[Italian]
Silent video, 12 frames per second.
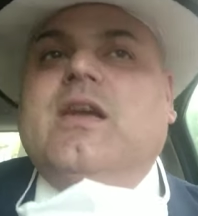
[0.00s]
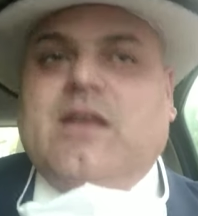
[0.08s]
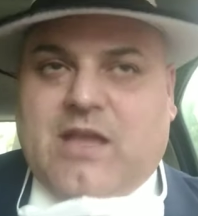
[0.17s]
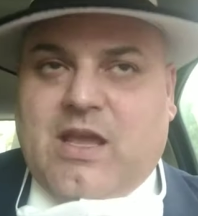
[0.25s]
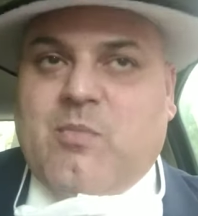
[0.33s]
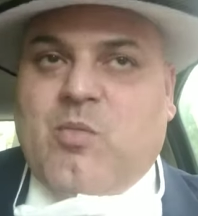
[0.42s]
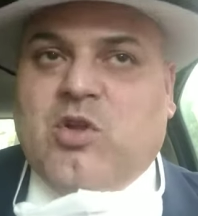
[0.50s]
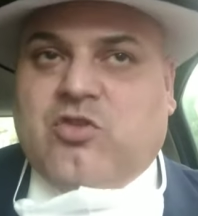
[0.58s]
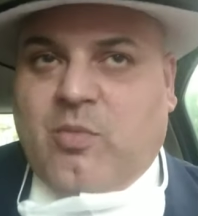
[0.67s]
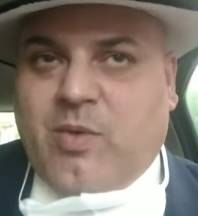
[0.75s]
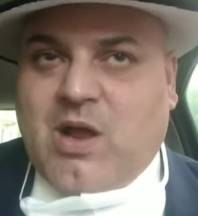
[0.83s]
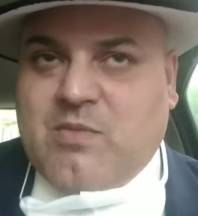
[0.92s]
che
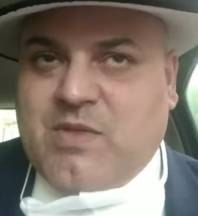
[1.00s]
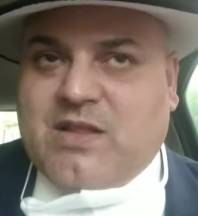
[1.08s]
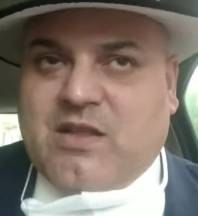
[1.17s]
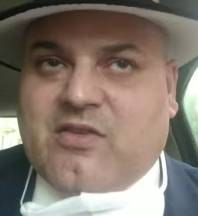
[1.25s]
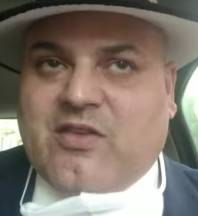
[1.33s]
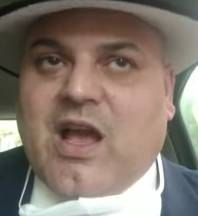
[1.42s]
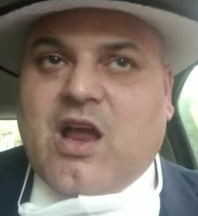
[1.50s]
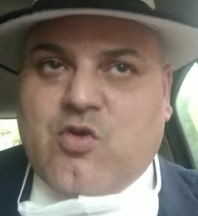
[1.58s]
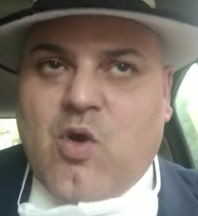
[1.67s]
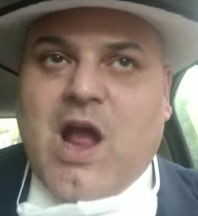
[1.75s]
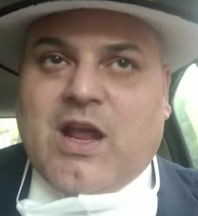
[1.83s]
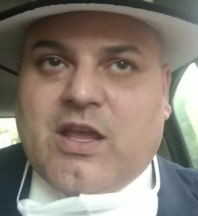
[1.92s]
molto probabilmente
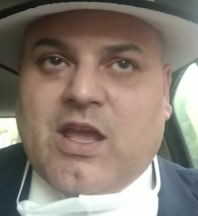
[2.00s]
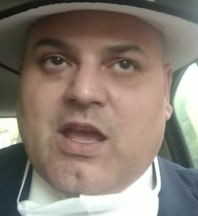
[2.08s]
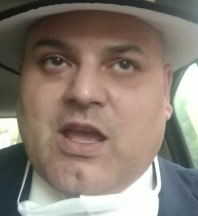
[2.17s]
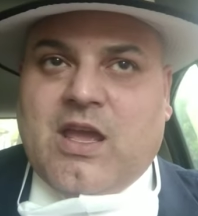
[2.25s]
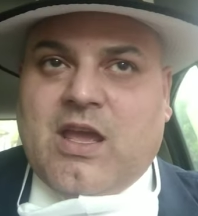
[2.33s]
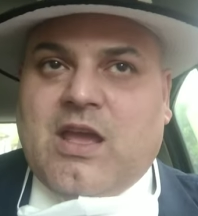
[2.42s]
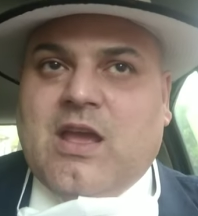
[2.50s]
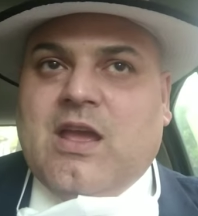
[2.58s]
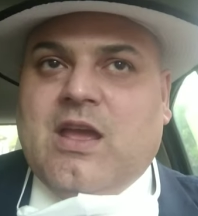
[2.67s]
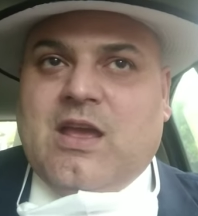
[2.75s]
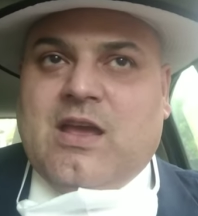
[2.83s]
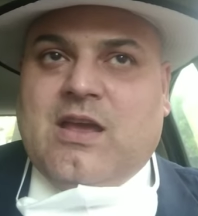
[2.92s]
saranno anche
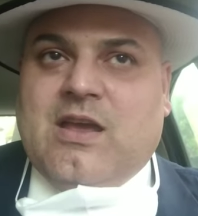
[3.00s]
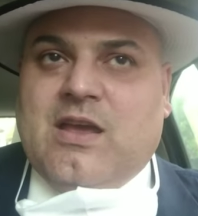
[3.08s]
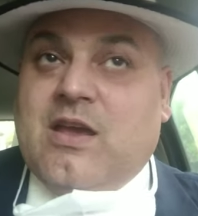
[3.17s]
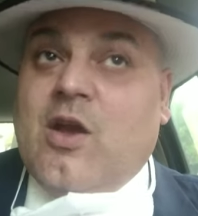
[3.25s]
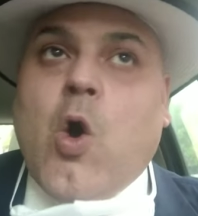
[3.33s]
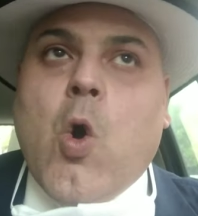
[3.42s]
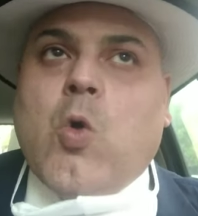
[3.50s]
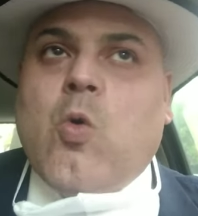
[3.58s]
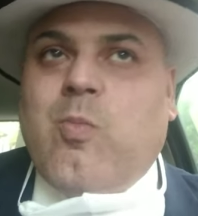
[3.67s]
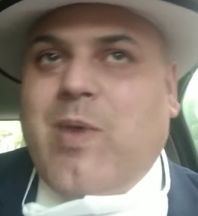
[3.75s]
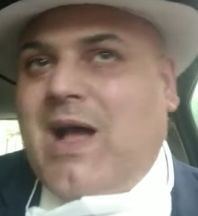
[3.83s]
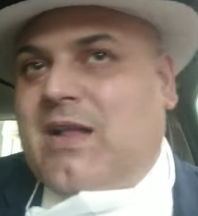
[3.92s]
eh,
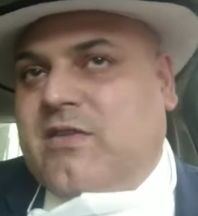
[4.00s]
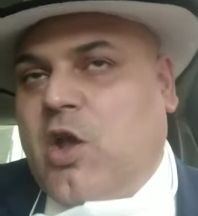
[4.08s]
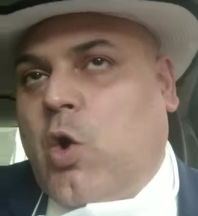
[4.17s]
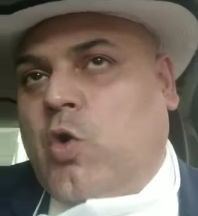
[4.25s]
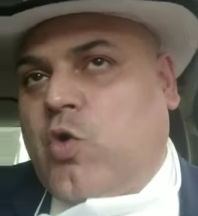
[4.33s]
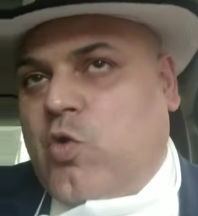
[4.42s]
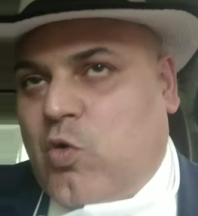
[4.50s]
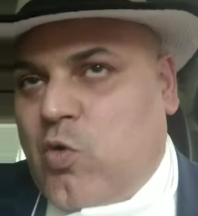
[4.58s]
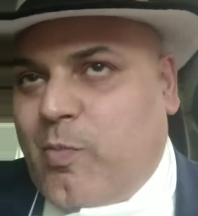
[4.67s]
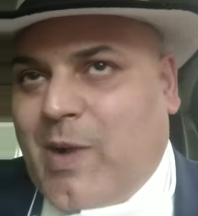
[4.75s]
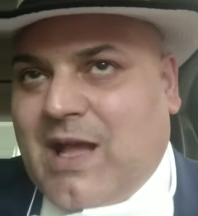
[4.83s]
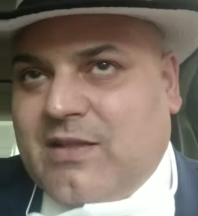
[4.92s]
occupate o non
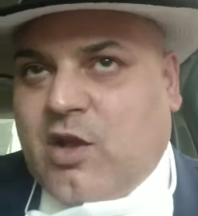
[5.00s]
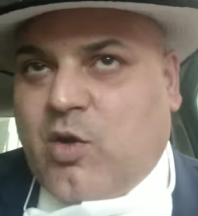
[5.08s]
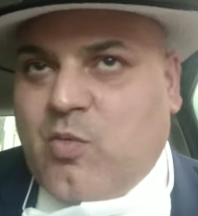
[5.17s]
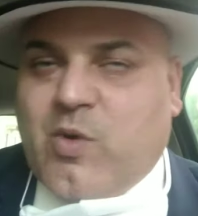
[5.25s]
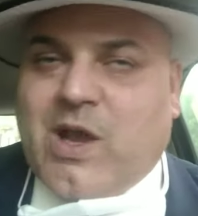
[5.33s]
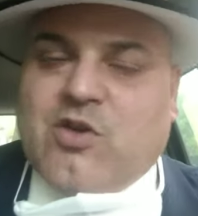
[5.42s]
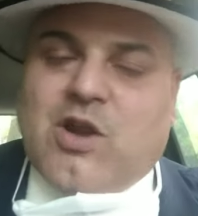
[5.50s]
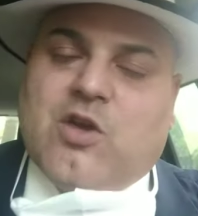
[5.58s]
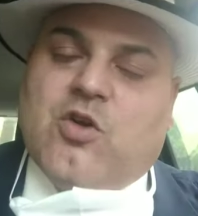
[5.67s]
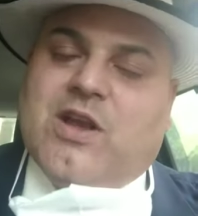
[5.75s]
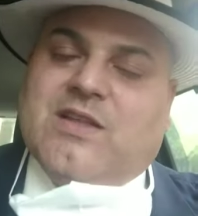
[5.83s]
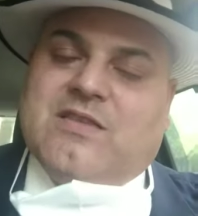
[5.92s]
occupate, comunque hanno la
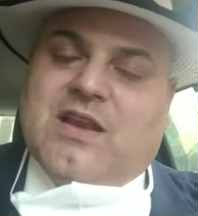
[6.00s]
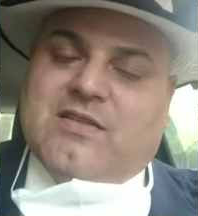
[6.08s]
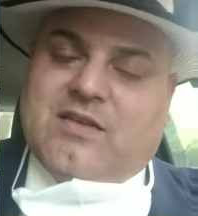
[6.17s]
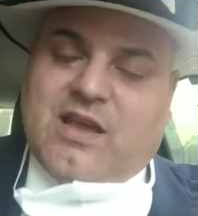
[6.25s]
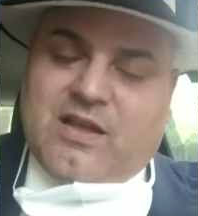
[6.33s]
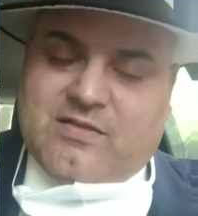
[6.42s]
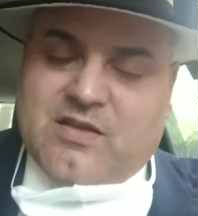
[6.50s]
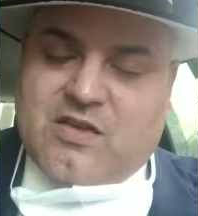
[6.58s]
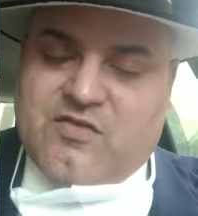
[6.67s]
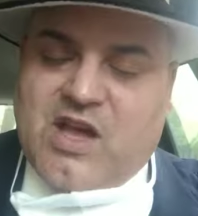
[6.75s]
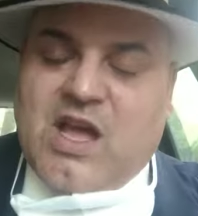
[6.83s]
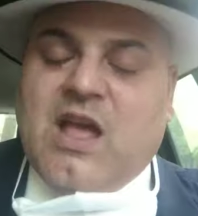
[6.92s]
corrente elettrica
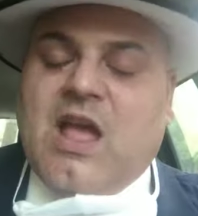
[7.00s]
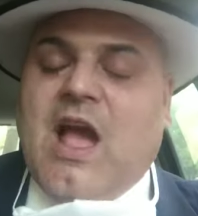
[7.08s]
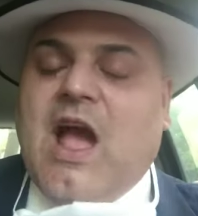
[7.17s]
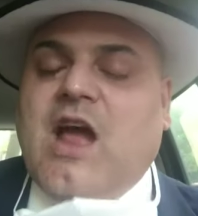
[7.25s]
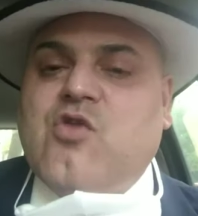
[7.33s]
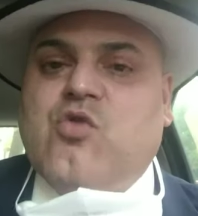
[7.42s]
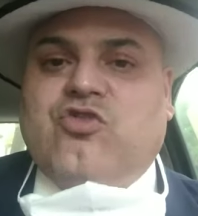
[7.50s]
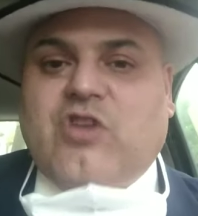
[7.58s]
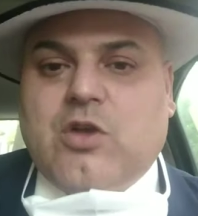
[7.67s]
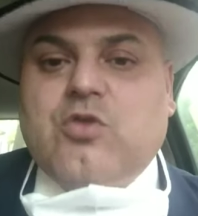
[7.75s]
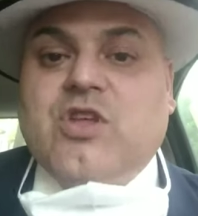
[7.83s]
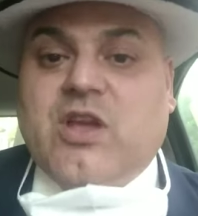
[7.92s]
attiva, hanno un
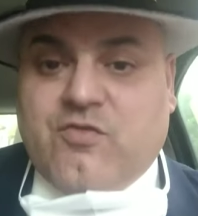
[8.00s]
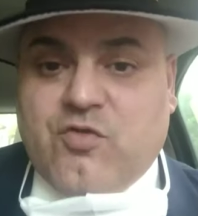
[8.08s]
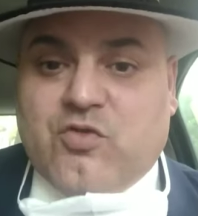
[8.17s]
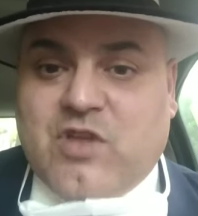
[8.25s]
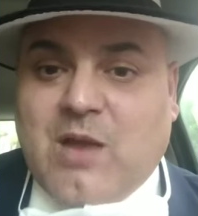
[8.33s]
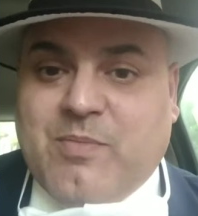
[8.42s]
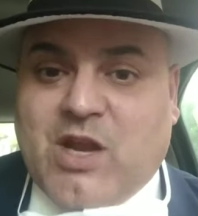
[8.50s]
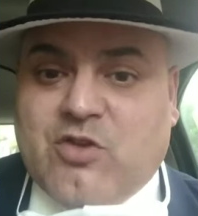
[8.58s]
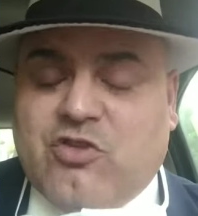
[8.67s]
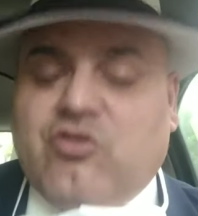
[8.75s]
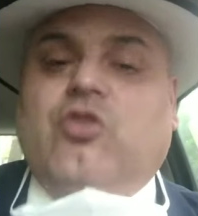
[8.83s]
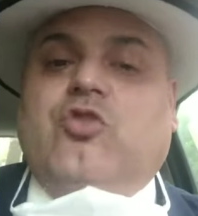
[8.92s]
sacco di rifiuti al piano
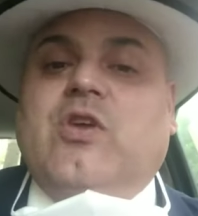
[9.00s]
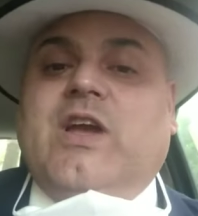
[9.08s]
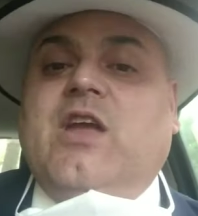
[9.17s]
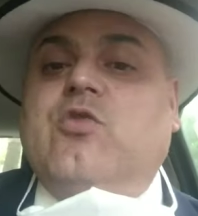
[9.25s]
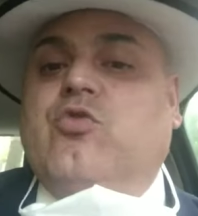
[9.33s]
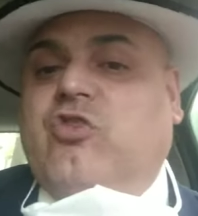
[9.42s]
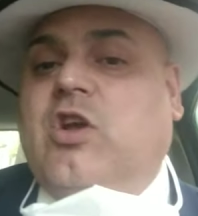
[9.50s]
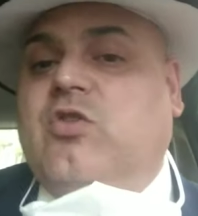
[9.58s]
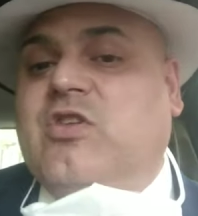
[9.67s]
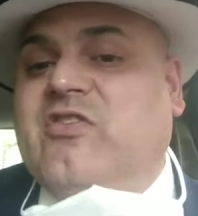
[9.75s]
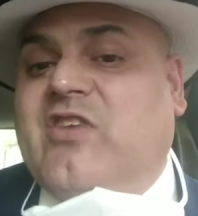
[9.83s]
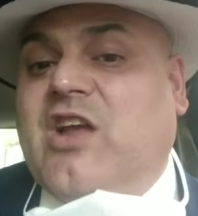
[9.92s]
di sotto, creano un sacco
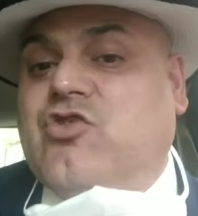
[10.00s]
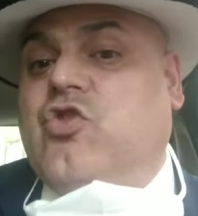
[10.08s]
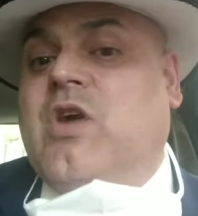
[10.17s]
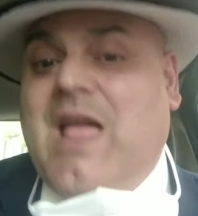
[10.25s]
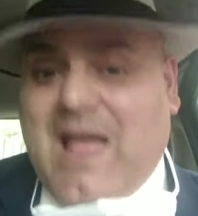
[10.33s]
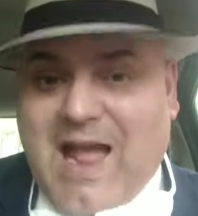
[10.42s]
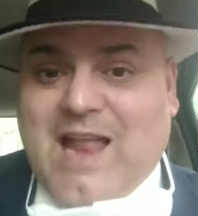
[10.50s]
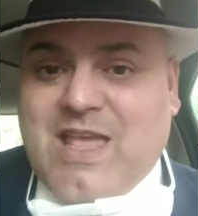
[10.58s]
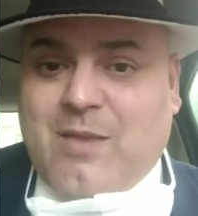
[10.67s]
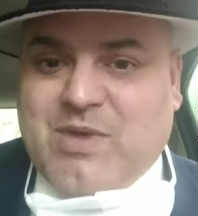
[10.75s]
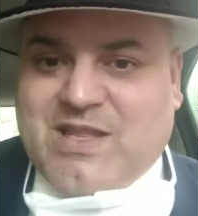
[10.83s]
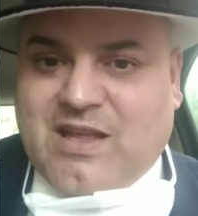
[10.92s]
di disagio agli
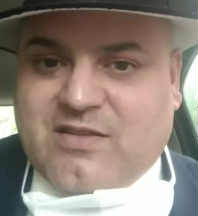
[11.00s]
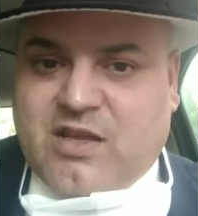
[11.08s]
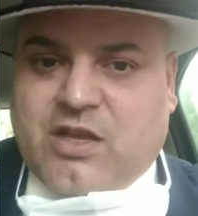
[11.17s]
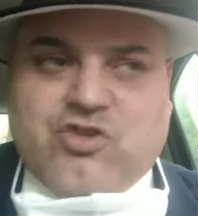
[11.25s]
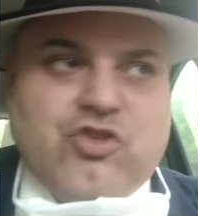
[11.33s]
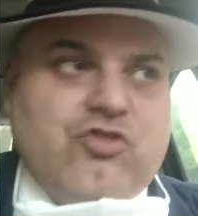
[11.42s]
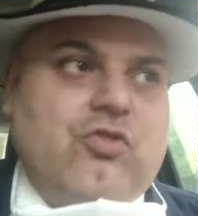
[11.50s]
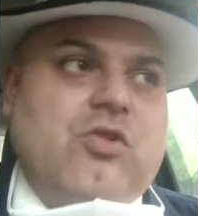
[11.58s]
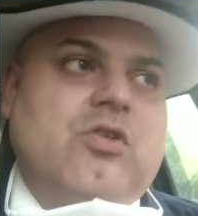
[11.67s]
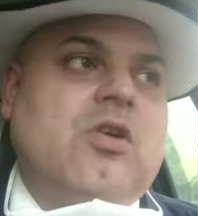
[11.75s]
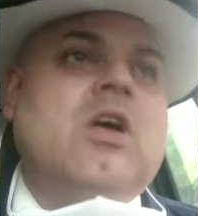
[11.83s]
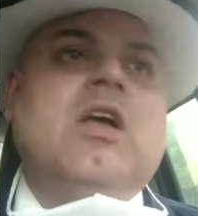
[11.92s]
abitanti che ci sono.